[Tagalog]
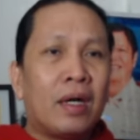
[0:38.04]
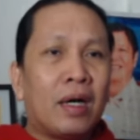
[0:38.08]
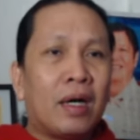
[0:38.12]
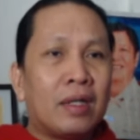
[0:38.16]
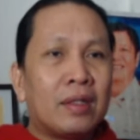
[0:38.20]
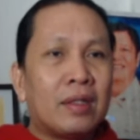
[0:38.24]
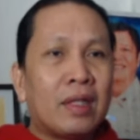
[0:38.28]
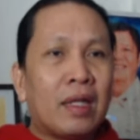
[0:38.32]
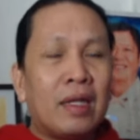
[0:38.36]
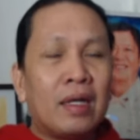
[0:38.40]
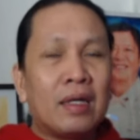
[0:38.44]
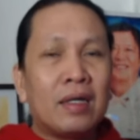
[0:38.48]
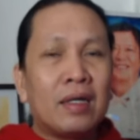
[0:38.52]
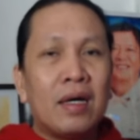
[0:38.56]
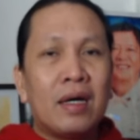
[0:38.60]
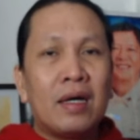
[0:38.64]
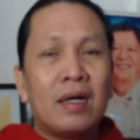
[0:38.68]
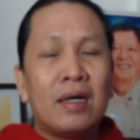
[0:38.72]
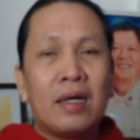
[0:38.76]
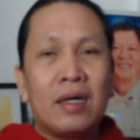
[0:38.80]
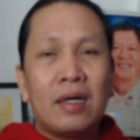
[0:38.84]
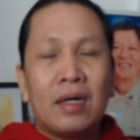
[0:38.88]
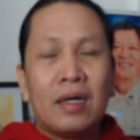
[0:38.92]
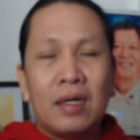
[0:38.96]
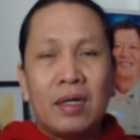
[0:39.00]
at
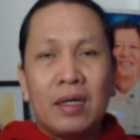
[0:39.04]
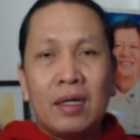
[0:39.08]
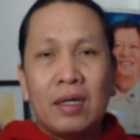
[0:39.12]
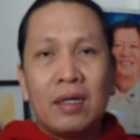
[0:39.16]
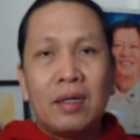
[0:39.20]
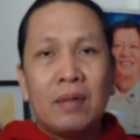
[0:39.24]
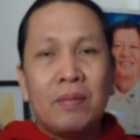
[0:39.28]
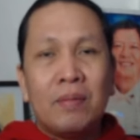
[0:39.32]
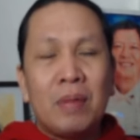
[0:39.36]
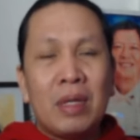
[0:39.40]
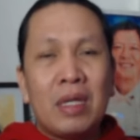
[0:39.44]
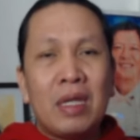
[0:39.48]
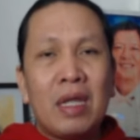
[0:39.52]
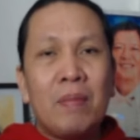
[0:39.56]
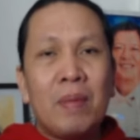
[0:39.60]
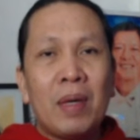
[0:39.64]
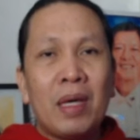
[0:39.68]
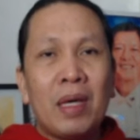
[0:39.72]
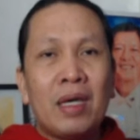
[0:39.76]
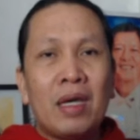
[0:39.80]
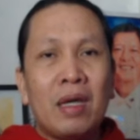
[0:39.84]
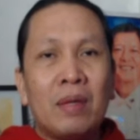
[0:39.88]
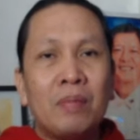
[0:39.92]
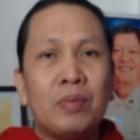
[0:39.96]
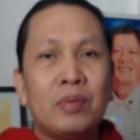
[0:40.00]
talagang uh,
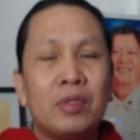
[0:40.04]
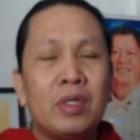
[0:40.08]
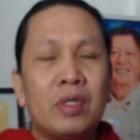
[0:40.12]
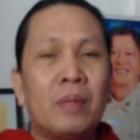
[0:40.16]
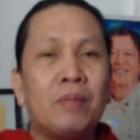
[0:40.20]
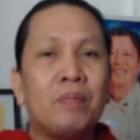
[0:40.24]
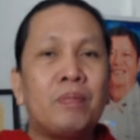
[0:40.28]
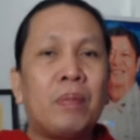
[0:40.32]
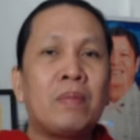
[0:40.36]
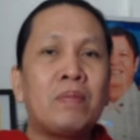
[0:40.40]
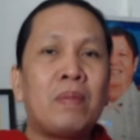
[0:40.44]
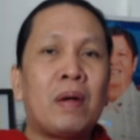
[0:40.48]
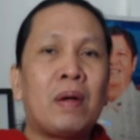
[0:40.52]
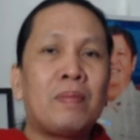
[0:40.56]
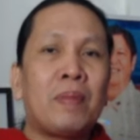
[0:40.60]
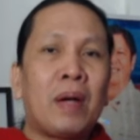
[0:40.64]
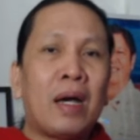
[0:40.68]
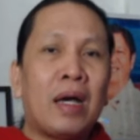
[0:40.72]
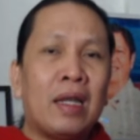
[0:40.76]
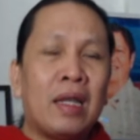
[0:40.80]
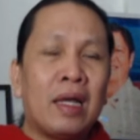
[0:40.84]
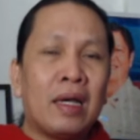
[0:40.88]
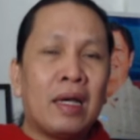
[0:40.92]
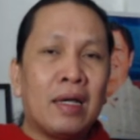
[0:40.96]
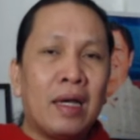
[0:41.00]
binibigyan po ng
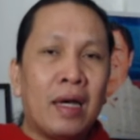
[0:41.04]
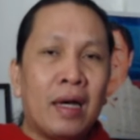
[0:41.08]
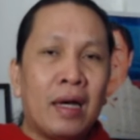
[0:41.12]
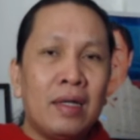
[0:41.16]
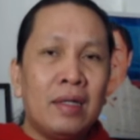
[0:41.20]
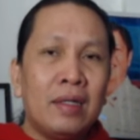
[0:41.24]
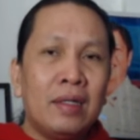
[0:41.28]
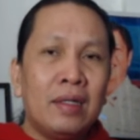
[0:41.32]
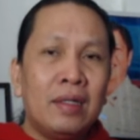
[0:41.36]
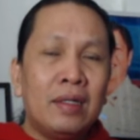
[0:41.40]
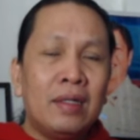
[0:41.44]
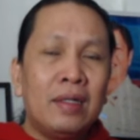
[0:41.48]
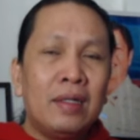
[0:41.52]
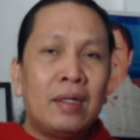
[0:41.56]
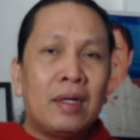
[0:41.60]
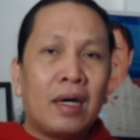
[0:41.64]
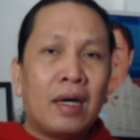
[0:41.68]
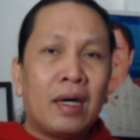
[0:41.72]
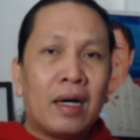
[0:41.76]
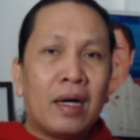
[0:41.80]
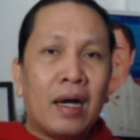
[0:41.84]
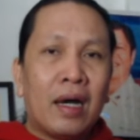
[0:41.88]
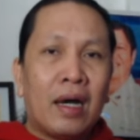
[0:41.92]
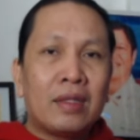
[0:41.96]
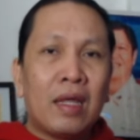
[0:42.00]
pagpapahalaga
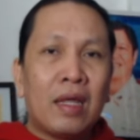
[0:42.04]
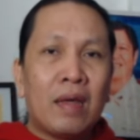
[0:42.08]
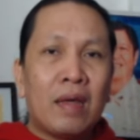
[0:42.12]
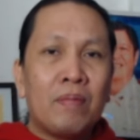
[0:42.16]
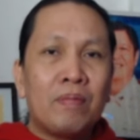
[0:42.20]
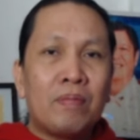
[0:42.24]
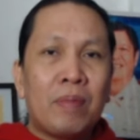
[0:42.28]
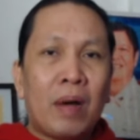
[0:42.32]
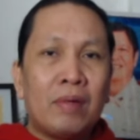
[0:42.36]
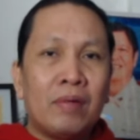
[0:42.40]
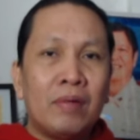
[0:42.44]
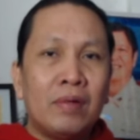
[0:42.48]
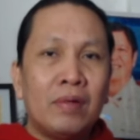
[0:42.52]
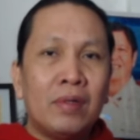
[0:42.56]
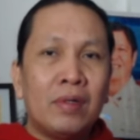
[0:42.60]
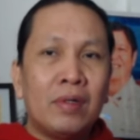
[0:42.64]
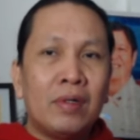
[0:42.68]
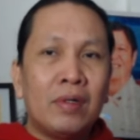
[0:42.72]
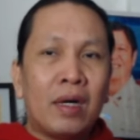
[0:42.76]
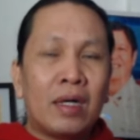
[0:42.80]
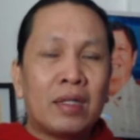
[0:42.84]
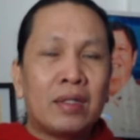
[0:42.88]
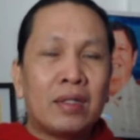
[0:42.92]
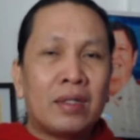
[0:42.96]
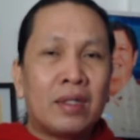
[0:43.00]
ang ating
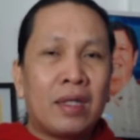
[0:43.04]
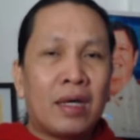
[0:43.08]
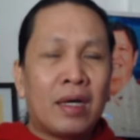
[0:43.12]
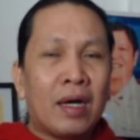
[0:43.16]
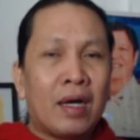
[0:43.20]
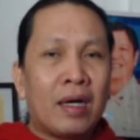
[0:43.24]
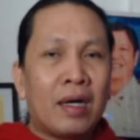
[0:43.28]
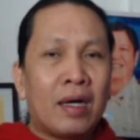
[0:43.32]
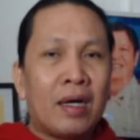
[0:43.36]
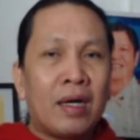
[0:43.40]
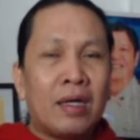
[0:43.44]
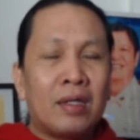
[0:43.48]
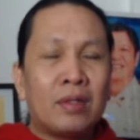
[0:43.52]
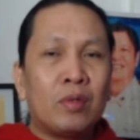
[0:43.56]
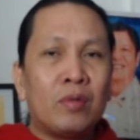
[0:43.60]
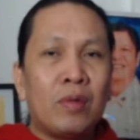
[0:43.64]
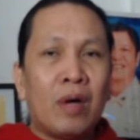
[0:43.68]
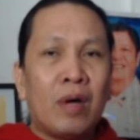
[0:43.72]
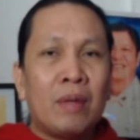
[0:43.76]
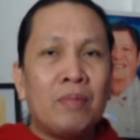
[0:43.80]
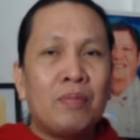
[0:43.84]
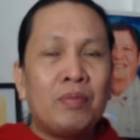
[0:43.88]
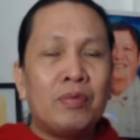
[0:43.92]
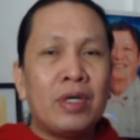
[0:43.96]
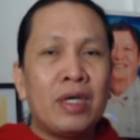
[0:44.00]
Pangulo at
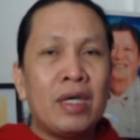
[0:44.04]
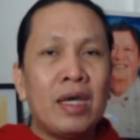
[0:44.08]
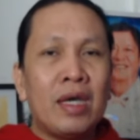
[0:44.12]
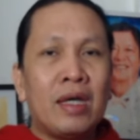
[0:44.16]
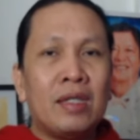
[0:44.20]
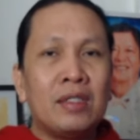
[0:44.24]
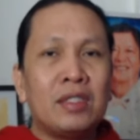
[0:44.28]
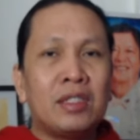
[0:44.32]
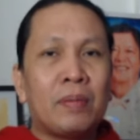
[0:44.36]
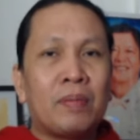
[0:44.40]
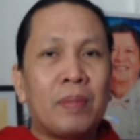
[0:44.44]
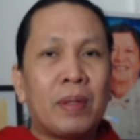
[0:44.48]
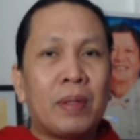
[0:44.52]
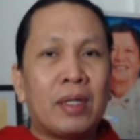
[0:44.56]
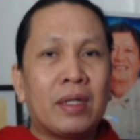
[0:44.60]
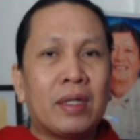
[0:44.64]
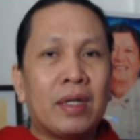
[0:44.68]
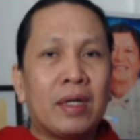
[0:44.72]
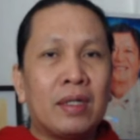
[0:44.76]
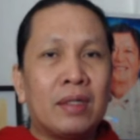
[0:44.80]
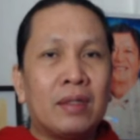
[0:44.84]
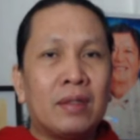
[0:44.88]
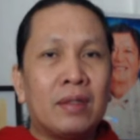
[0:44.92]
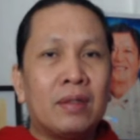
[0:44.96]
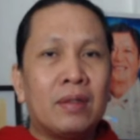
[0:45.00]
nakakatuwa po iyan
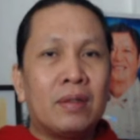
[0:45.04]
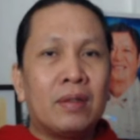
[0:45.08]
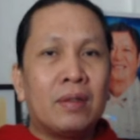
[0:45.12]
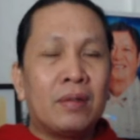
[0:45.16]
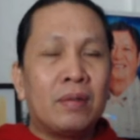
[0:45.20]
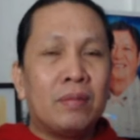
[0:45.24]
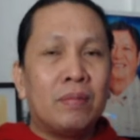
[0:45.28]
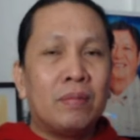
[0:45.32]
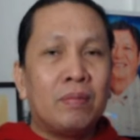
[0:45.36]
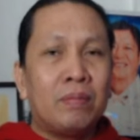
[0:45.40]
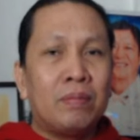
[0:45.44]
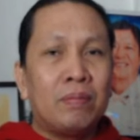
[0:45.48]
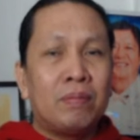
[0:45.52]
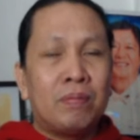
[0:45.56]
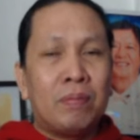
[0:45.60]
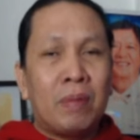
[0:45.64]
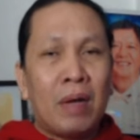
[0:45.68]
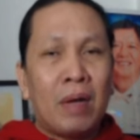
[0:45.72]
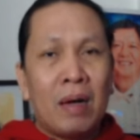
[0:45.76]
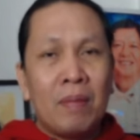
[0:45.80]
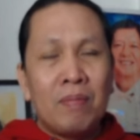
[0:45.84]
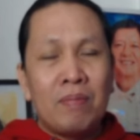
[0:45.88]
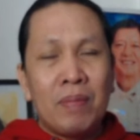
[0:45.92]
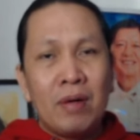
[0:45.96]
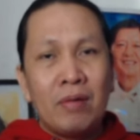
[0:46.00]
sapagkat
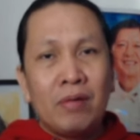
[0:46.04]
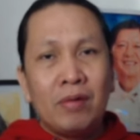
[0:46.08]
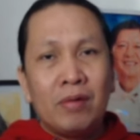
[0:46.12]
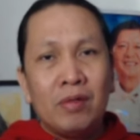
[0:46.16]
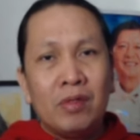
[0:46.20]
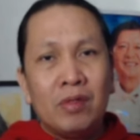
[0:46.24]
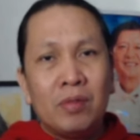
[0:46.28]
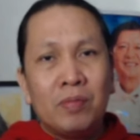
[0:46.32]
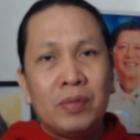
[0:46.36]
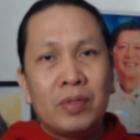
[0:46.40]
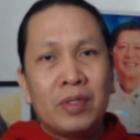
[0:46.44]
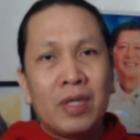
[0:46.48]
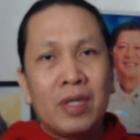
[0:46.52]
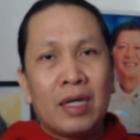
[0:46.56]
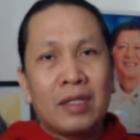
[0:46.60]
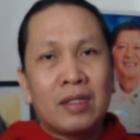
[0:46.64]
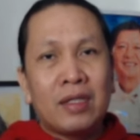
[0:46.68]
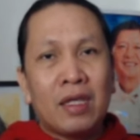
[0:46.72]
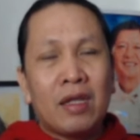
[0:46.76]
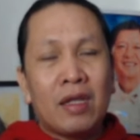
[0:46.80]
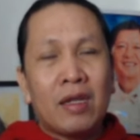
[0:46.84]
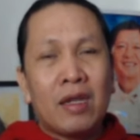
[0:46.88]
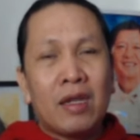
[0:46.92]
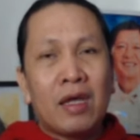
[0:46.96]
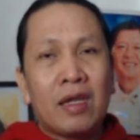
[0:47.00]
ang Pangulo po
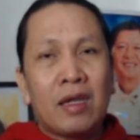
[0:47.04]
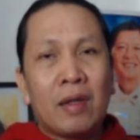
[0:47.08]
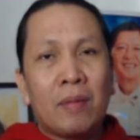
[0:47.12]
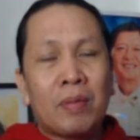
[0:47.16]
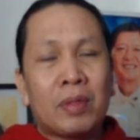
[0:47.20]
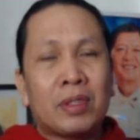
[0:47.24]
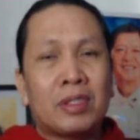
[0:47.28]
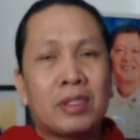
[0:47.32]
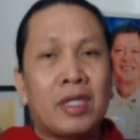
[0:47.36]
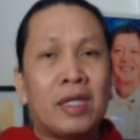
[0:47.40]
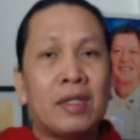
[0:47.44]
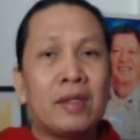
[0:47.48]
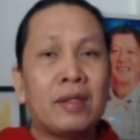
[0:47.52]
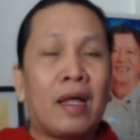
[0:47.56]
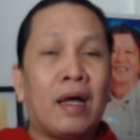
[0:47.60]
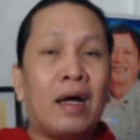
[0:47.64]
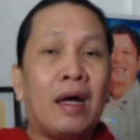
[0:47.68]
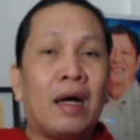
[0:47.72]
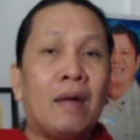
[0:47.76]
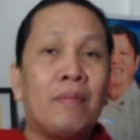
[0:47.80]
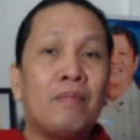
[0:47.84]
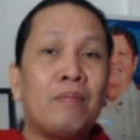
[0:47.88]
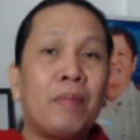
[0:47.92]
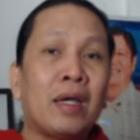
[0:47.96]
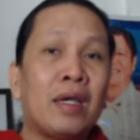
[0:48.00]
natin
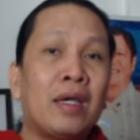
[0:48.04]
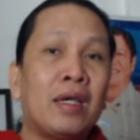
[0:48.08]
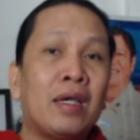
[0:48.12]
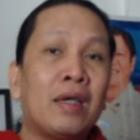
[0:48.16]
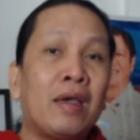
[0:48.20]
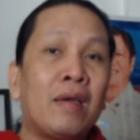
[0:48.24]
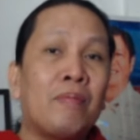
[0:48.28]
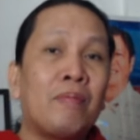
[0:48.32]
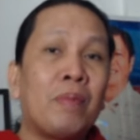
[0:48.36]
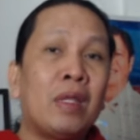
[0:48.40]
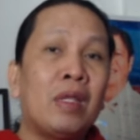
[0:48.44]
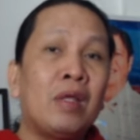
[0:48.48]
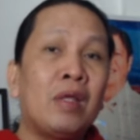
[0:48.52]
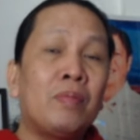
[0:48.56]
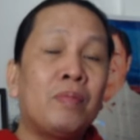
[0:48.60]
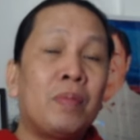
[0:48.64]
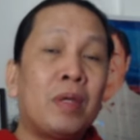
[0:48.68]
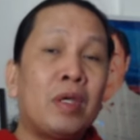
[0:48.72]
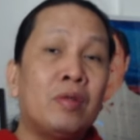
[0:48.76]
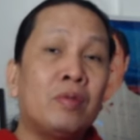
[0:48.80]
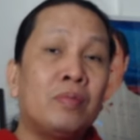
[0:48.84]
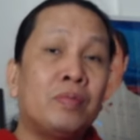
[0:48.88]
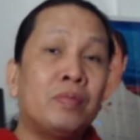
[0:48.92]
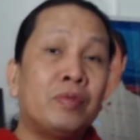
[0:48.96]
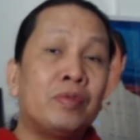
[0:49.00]
nire-representa ang pagiging
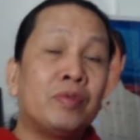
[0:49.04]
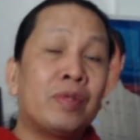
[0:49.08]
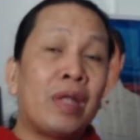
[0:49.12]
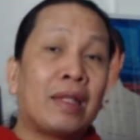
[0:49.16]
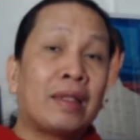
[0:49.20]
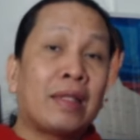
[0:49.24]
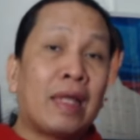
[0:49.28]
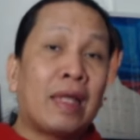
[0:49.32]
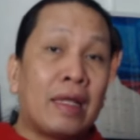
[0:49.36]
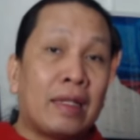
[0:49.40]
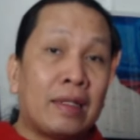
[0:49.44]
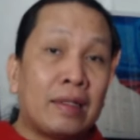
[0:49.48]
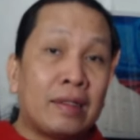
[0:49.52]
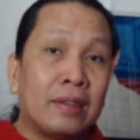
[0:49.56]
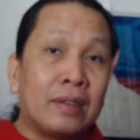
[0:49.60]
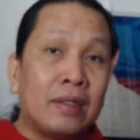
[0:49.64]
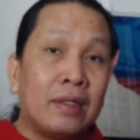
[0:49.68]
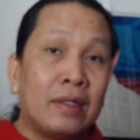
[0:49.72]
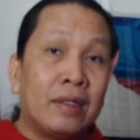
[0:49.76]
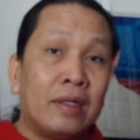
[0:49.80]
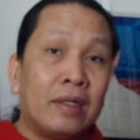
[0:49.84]
Pilipino po natin.